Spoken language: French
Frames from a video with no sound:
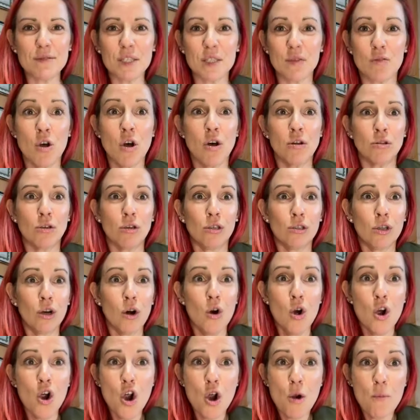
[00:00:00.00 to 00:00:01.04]
Elle me dit non, non,
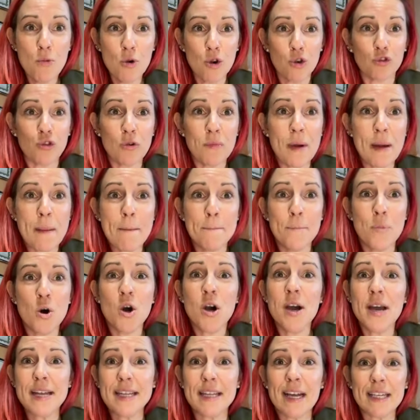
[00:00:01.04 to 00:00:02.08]
non, moi, je veux même
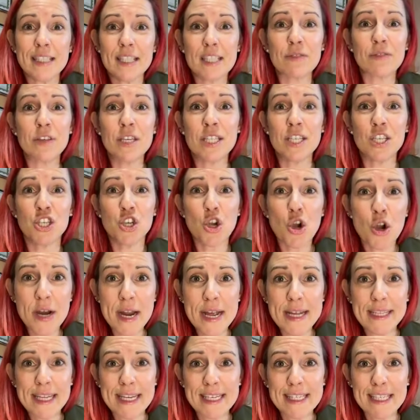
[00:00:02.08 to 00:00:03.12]
pas identifier si j'ai
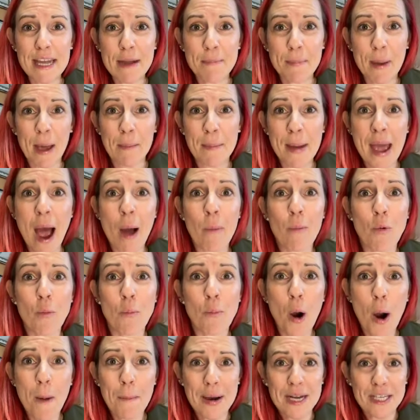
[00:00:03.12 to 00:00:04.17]
un intestin perméable ou
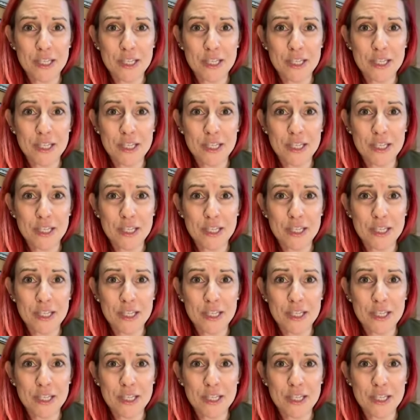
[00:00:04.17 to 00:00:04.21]
pas